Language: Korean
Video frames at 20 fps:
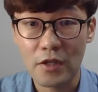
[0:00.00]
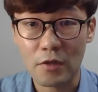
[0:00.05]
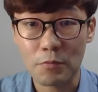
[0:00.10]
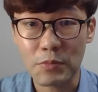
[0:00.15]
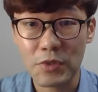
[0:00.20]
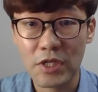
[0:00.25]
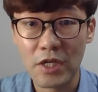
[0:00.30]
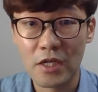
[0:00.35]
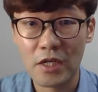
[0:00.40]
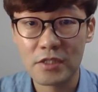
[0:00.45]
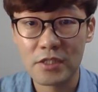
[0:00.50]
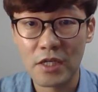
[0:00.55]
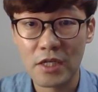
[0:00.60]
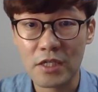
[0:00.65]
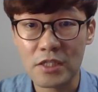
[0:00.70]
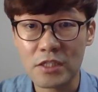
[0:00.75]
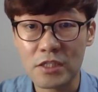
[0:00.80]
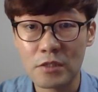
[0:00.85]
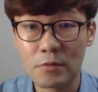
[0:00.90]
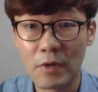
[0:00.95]
피아제
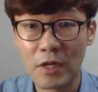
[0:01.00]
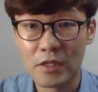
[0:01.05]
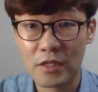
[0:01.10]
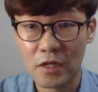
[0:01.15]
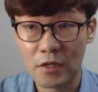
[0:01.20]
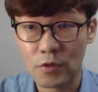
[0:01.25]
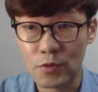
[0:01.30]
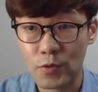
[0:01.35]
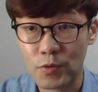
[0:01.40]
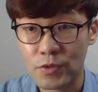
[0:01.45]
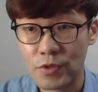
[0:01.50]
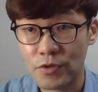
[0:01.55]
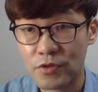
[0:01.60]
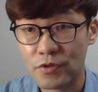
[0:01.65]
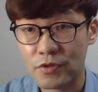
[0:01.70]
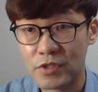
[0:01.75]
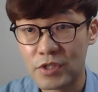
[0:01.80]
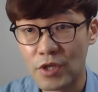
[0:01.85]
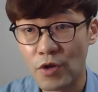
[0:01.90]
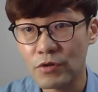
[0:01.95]
인지발달 이론,
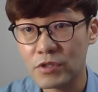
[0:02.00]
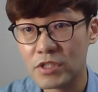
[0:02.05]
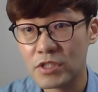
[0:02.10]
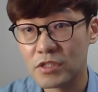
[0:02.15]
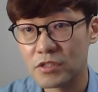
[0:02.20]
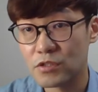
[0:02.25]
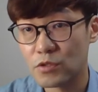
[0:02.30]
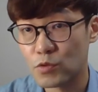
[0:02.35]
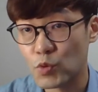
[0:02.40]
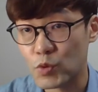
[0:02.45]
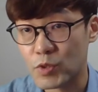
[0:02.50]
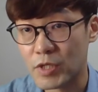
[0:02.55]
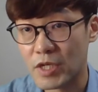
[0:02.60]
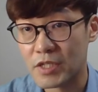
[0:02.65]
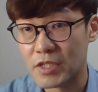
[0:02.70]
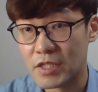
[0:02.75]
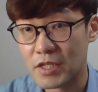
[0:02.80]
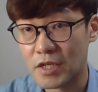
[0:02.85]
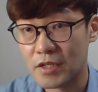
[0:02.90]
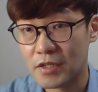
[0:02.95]
여기서 이제 형식적
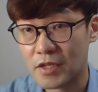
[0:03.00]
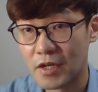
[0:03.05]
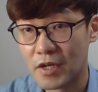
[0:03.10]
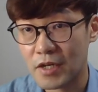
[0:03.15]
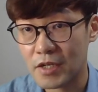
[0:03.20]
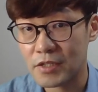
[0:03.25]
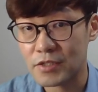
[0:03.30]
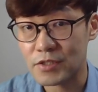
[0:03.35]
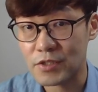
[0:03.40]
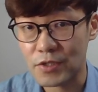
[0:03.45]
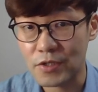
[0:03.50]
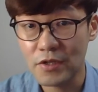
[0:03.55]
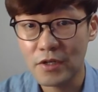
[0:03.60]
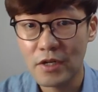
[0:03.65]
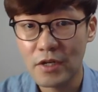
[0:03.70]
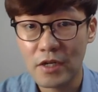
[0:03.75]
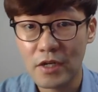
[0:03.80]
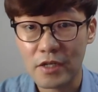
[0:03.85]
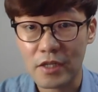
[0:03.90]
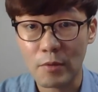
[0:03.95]
조작기에 해당하겠죠.
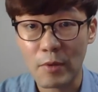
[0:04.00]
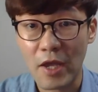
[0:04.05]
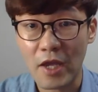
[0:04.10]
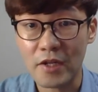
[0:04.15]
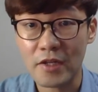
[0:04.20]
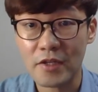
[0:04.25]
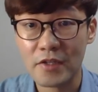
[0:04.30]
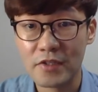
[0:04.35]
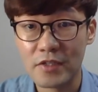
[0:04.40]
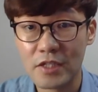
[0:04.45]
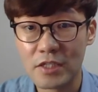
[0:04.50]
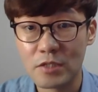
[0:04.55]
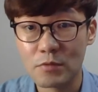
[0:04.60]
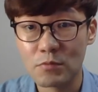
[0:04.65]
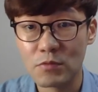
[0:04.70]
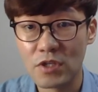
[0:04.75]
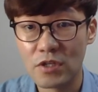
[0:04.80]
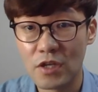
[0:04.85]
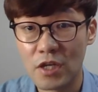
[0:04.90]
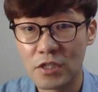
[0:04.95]
그 다음에 에릭슨의
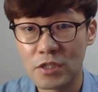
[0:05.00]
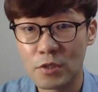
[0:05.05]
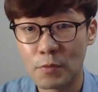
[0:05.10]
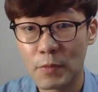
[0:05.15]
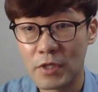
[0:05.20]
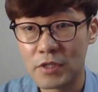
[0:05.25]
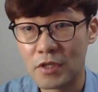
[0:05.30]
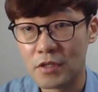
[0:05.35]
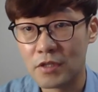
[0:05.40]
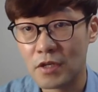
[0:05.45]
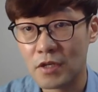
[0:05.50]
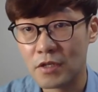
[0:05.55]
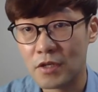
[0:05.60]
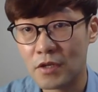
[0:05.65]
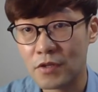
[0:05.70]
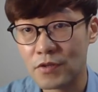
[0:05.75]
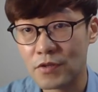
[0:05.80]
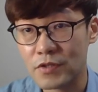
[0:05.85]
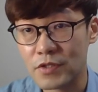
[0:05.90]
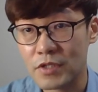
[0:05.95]
심리사회적 발달
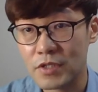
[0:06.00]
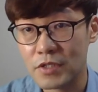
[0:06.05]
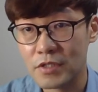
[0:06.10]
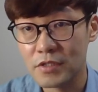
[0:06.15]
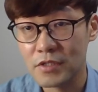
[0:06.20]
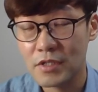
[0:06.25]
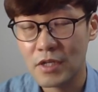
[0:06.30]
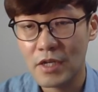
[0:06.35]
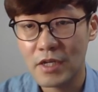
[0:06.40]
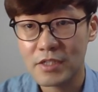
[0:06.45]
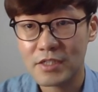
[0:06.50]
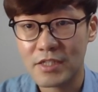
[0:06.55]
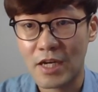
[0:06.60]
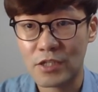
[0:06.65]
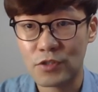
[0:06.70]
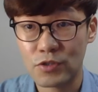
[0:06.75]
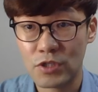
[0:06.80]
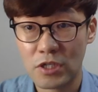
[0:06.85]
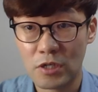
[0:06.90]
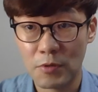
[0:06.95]
단계에서는
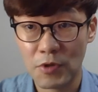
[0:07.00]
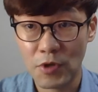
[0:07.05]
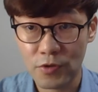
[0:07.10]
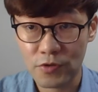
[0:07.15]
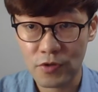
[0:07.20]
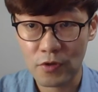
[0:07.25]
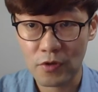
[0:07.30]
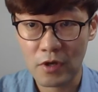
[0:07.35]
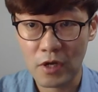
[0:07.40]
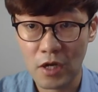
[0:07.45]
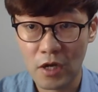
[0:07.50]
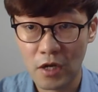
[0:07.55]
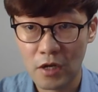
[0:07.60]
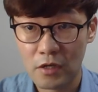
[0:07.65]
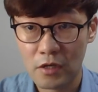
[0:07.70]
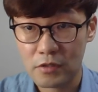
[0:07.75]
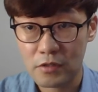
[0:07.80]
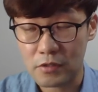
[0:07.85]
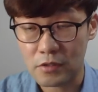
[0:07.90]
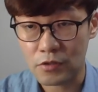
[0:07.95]
자아정체감 형성과
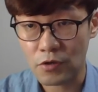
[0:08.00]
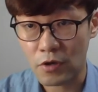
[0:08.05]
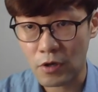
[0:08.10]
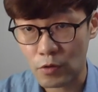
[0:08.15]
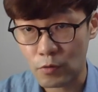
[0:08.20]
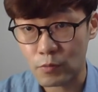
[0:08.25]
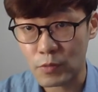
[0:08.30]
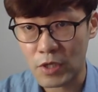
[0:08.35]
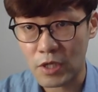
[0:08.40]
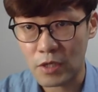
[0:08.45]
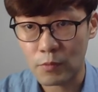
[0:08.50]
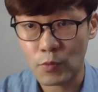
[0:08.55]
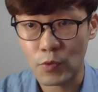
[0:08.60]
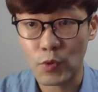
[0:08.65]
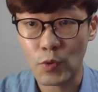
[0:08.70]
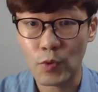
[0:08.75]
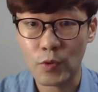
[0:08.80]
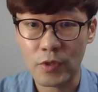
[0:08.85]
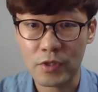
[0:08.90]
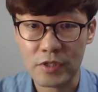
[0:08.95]
역할음미, 뭐
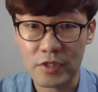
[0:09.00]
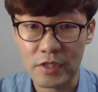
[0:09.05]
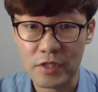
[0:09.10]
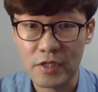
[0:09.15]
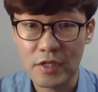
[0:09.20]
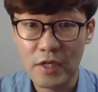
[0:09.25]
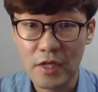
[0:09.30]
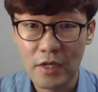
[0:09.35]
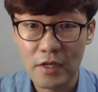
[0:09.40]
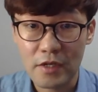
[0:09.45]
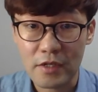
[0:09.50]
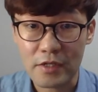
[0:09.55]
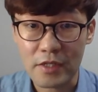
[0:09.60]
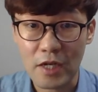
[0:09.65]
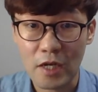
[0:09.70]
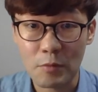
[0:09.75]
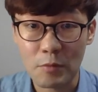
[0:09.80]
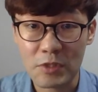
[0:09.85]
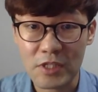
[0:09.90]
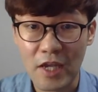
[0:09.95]
이런 것들. 그
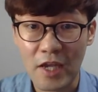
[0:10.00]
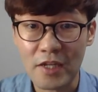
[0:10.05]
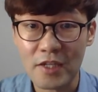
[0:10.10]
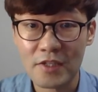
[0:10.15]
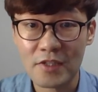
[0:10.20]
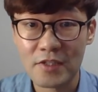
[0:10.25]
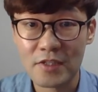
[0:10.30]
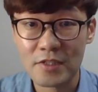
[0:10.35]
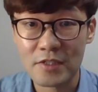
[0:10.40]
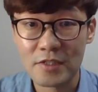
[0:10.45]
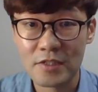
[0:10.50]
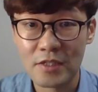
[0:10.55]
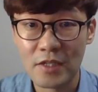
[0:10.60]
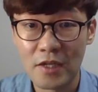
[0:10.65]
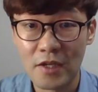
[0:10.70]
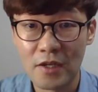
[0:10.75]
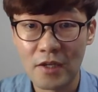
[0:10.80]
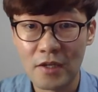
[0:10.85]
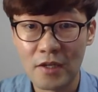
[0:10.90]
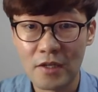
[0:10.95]
다음에 이제
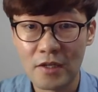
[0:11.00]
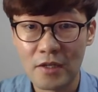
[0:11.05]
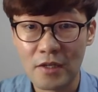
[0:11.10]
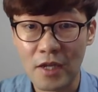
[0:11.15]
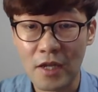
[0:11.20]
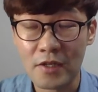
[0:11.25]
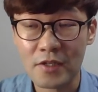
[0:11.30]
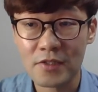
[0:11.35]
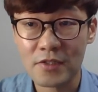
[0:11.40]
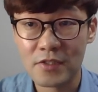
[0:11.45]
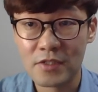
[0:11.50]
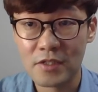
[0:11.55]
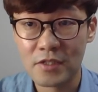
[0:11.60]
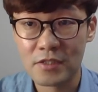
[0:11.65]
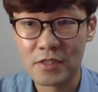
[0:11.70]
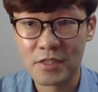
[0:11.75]
에릭슨의, 에릭슨이 이제